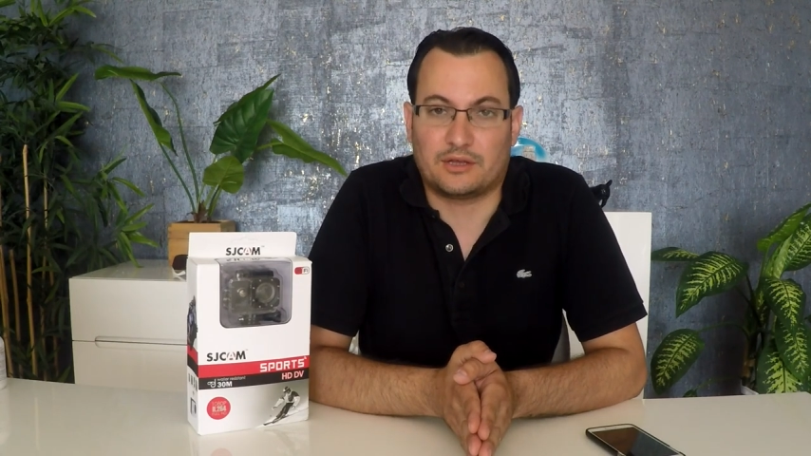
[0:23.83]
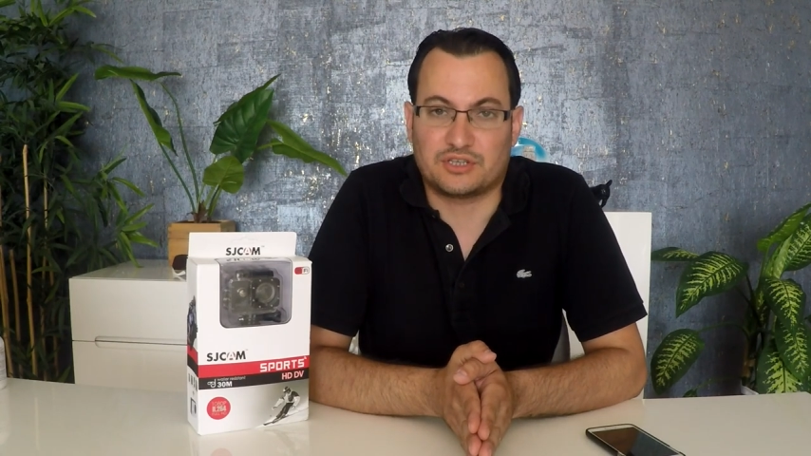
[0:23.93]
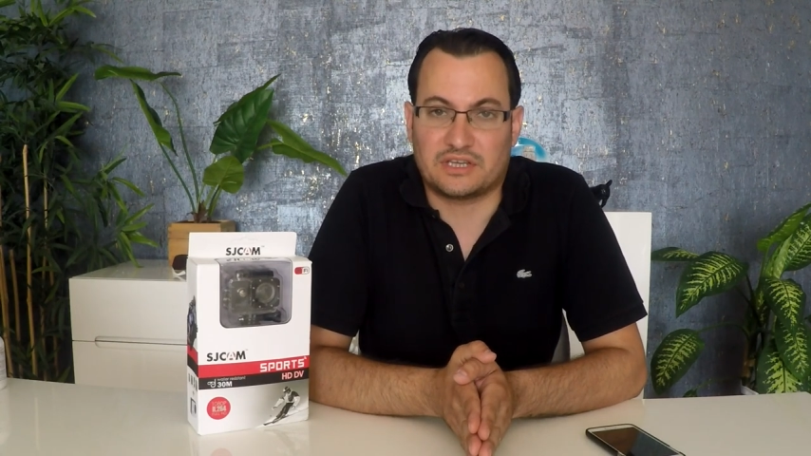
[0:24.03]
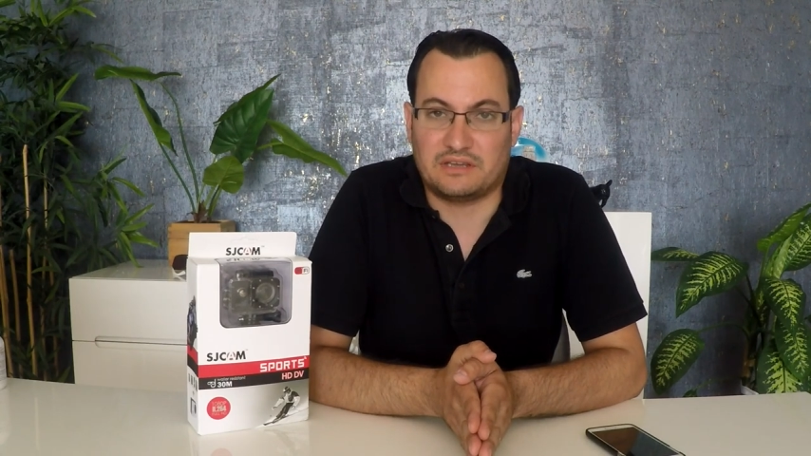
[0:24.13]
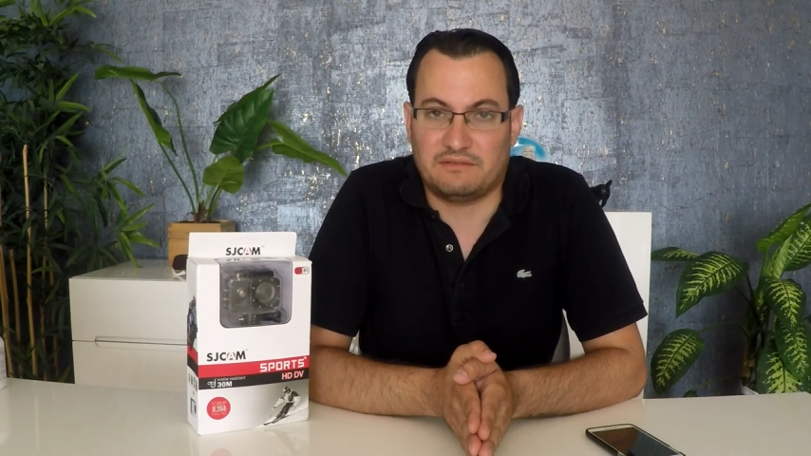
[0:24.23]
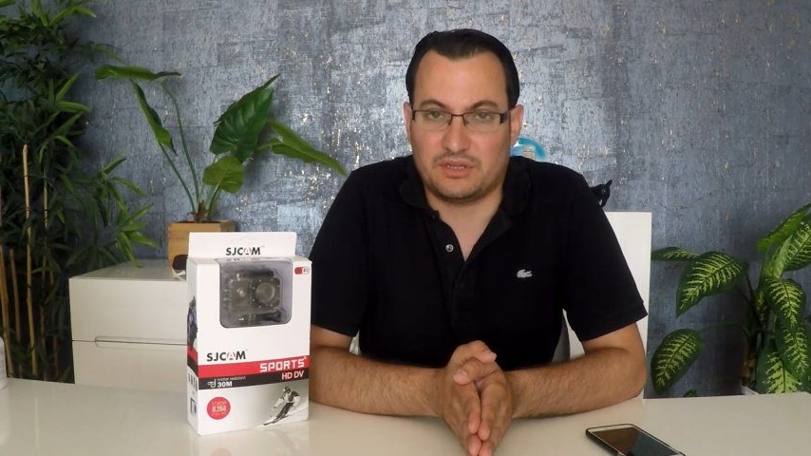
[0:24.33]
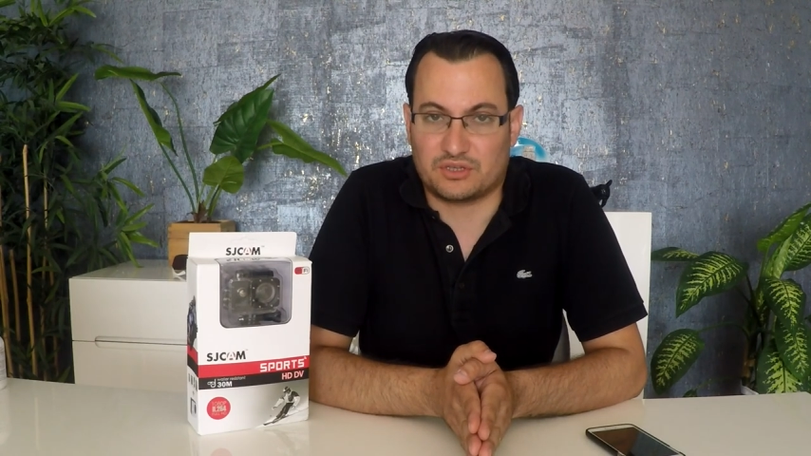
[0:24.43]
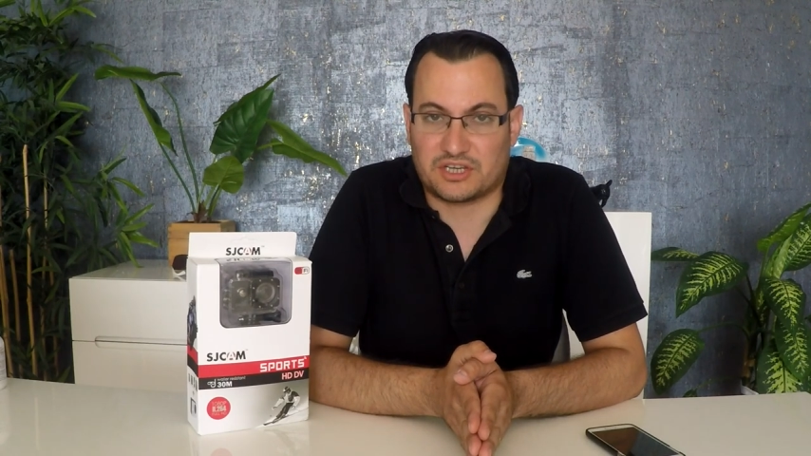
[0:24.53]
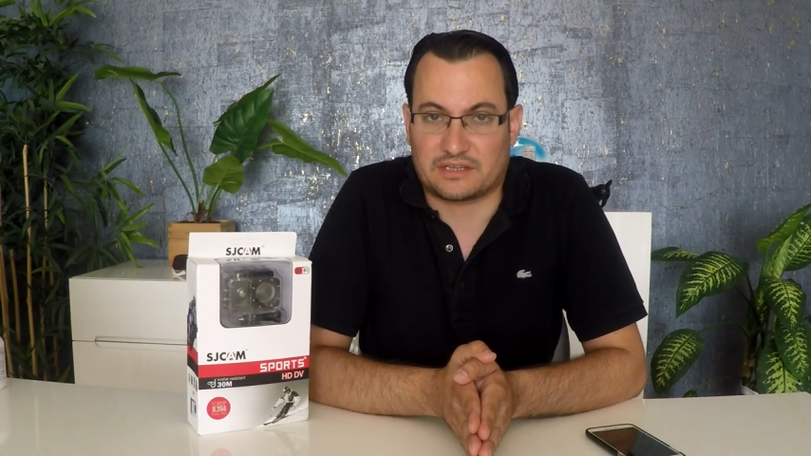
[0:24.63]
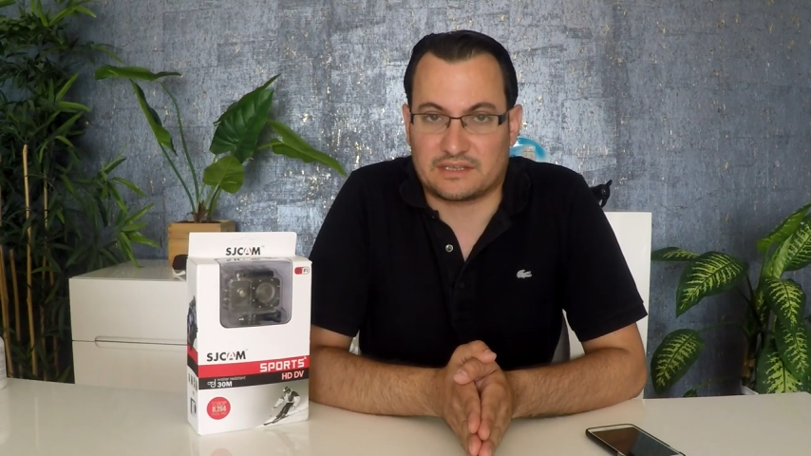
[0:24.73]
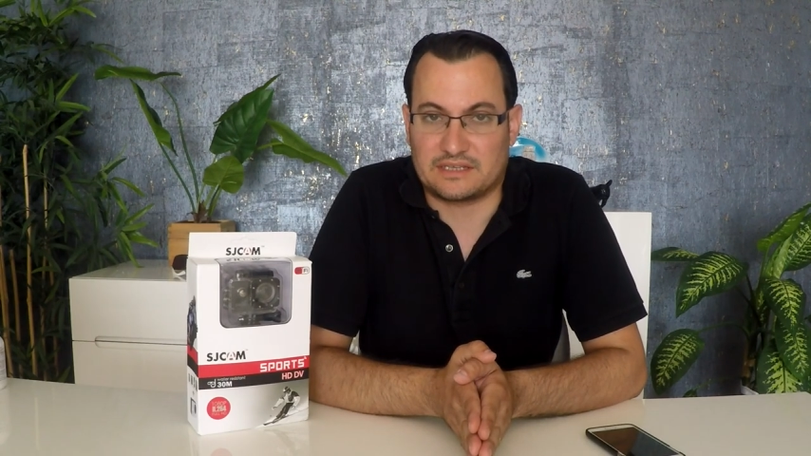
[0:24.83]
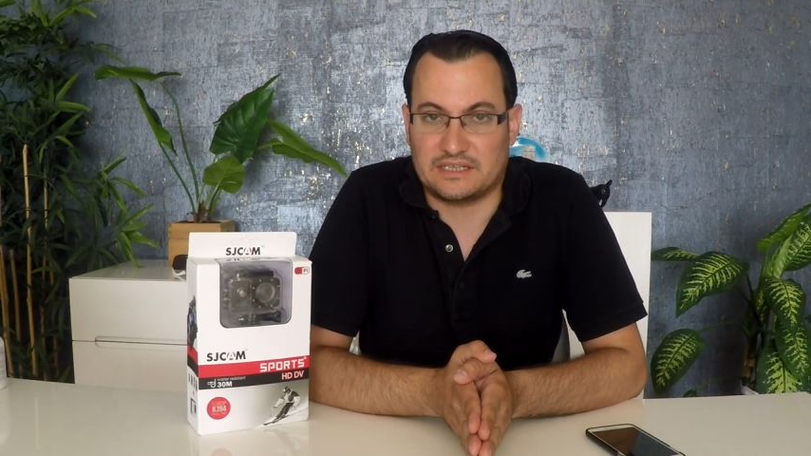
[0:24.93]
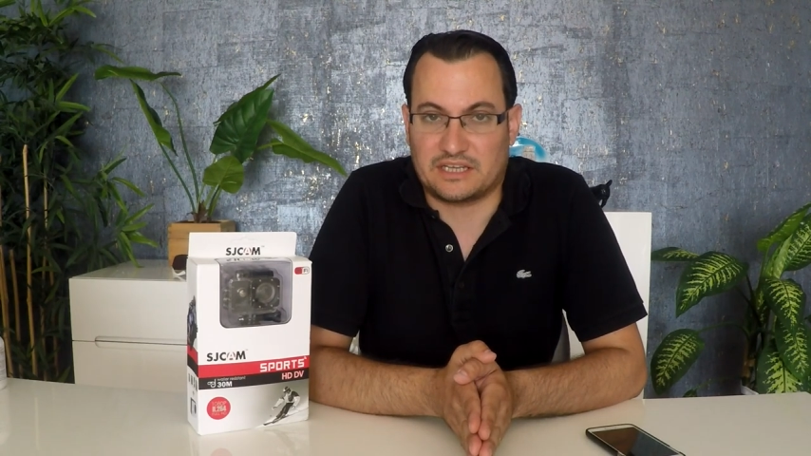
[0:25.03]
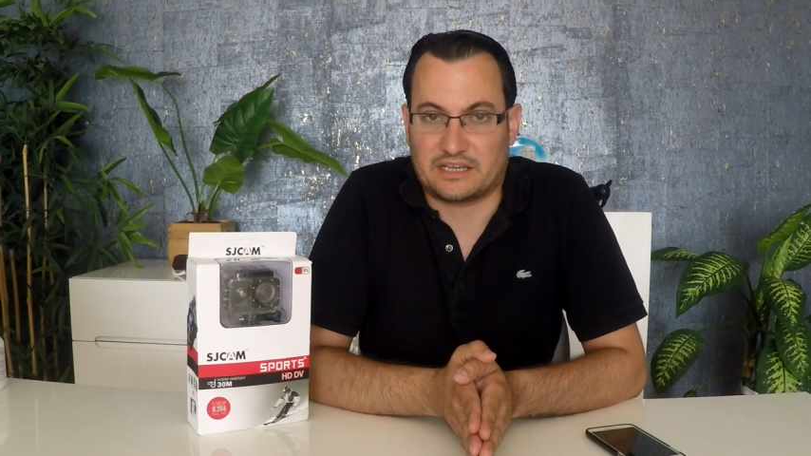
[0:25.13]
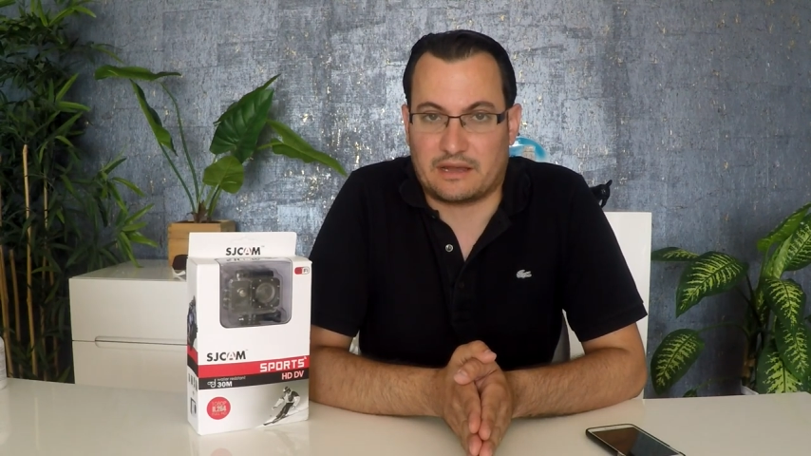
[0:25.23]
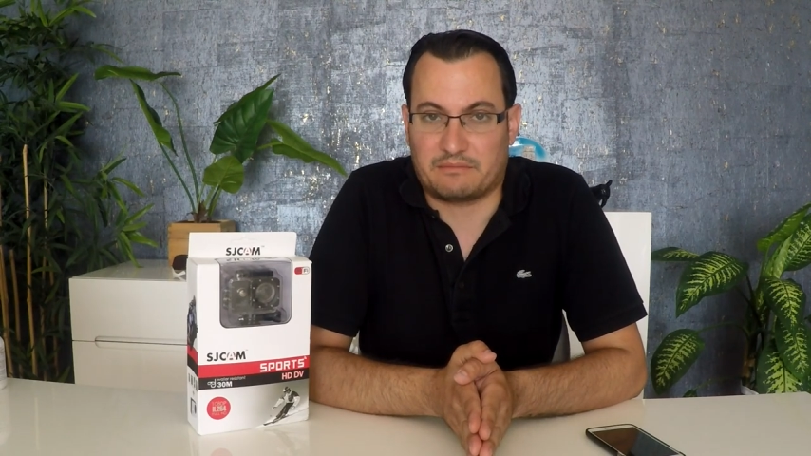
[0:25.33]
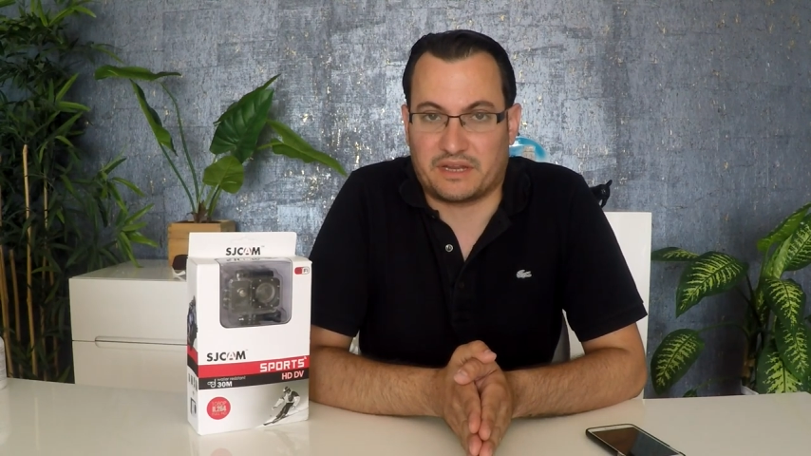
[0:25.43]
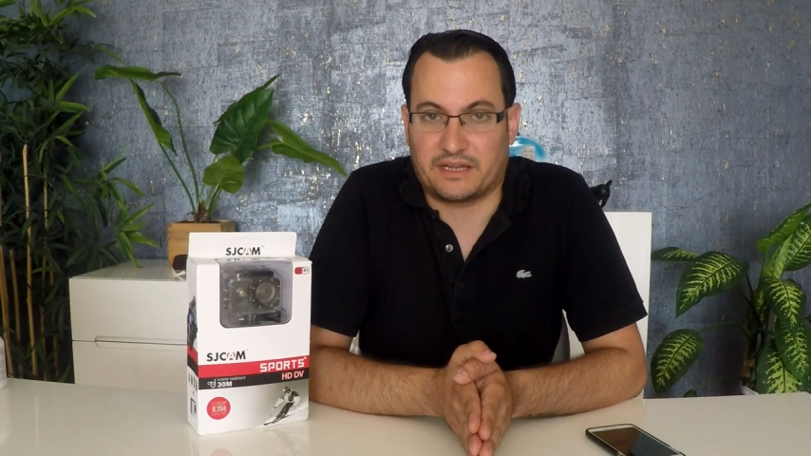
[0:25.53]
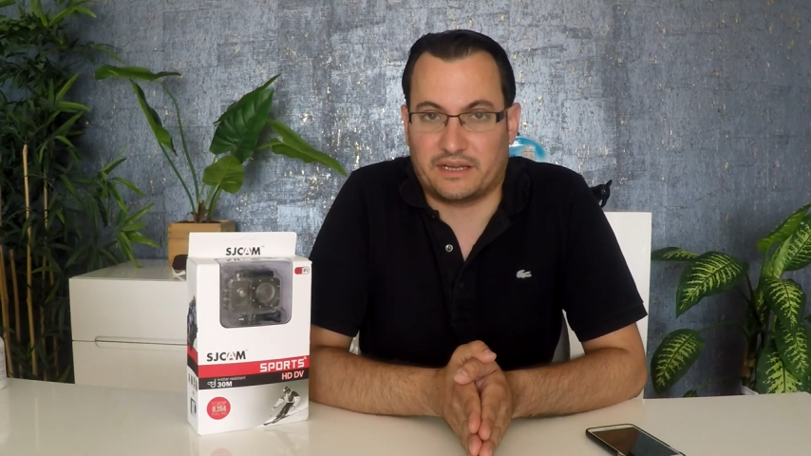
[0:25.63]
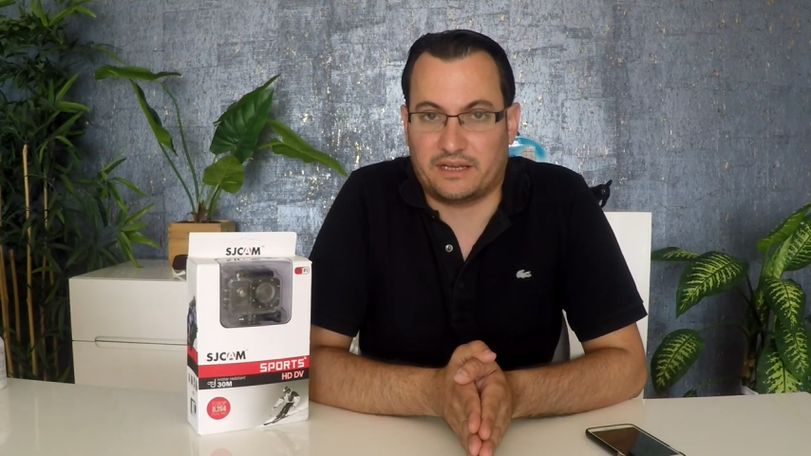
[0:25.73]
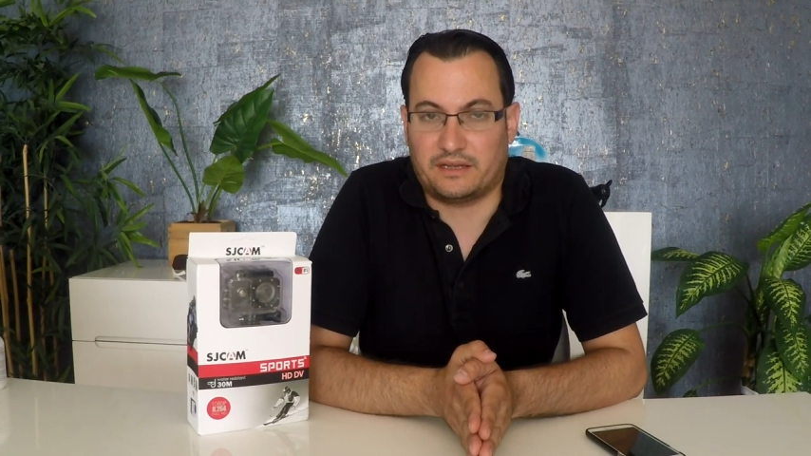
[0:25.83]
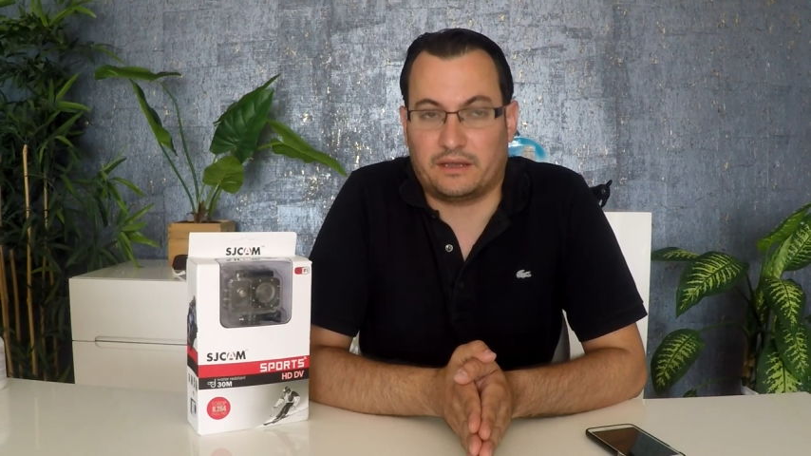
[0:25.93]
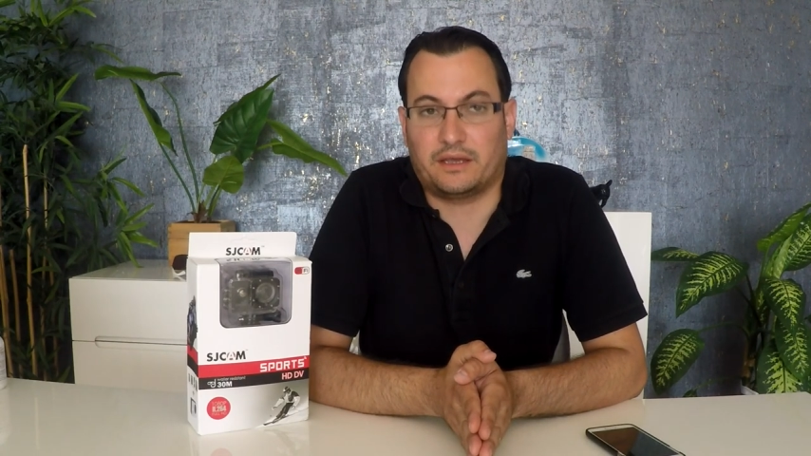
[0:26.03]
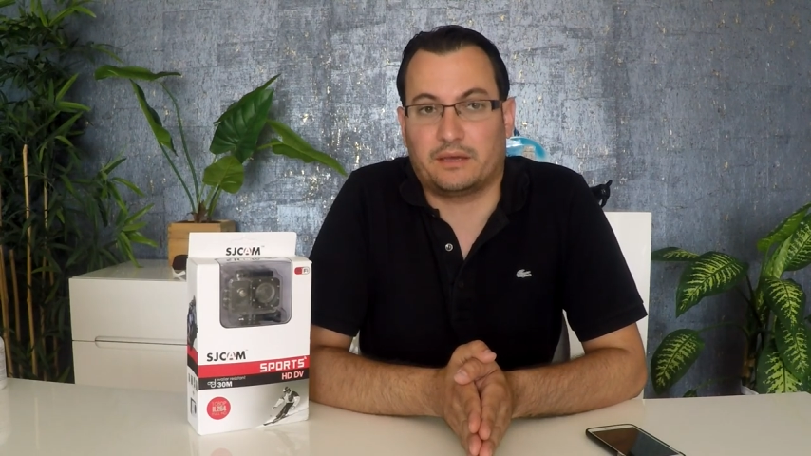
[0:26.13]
Daha önce iki video çektik CJ Cam ile ilgili.